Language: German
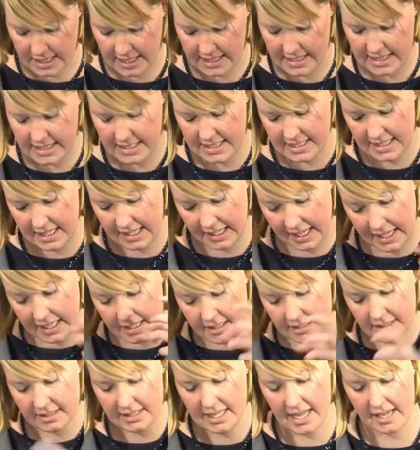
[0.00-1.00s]
dann ist
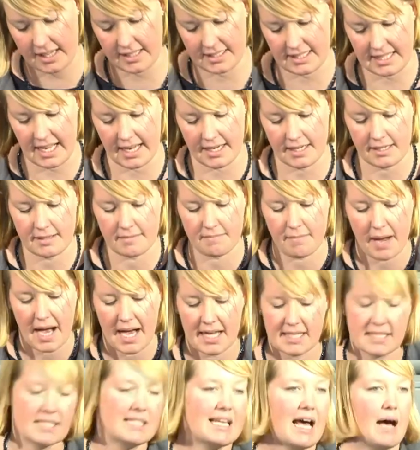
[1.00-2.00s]
jede der gesamten
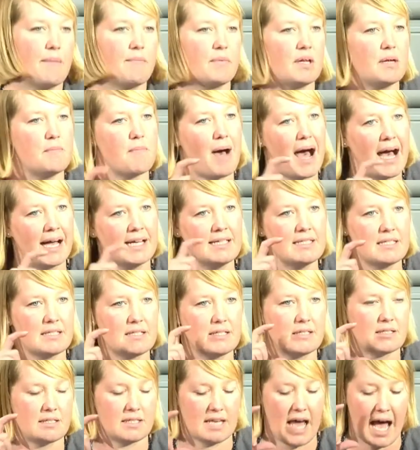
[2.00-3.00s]
Maßnahmen im
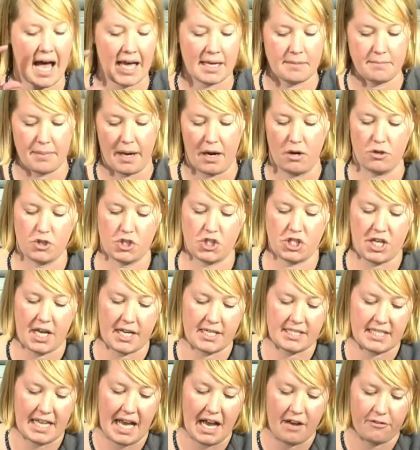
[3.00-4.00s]
Einzelnen ein
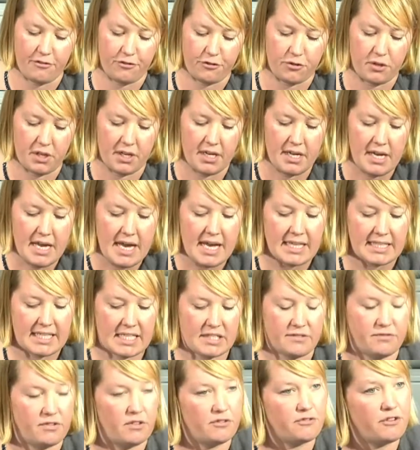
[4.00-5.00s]
Baustein dafür,
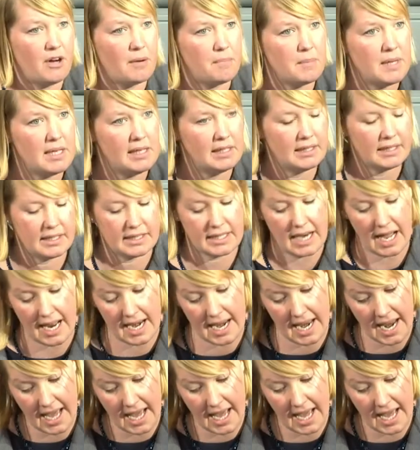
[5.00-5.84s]
dass wir Familien,